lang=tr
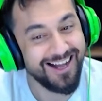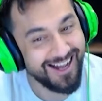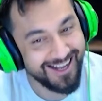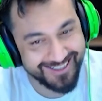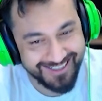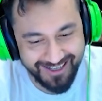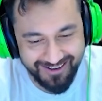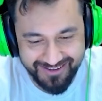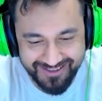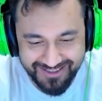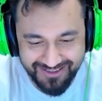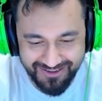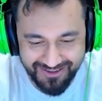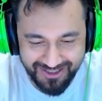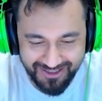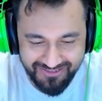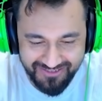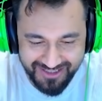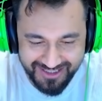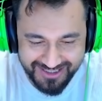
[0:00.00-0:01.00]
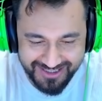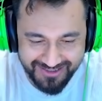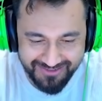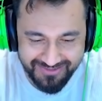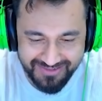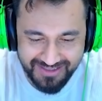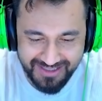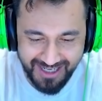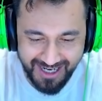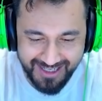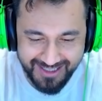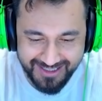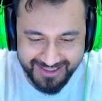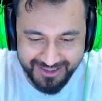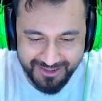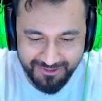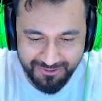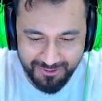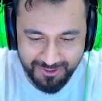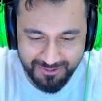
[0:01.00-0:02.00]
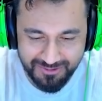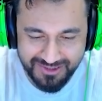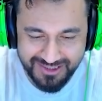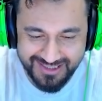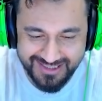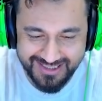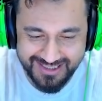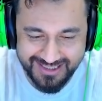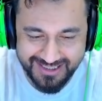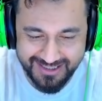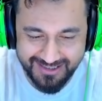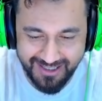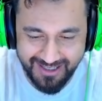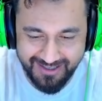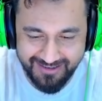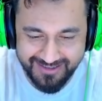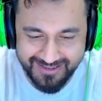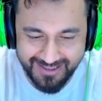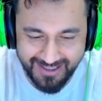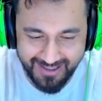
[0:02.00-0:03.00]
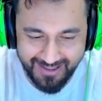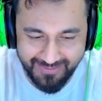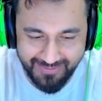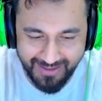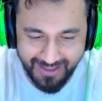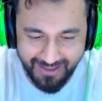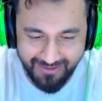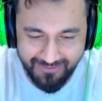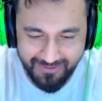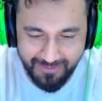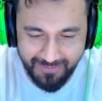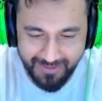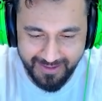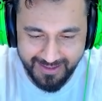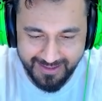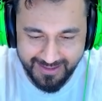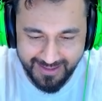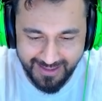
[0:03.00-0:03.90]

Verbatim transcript: Adamı da vurabilirdim. Arkadaşı vurdum. Sizin için efsane bir AVM'yi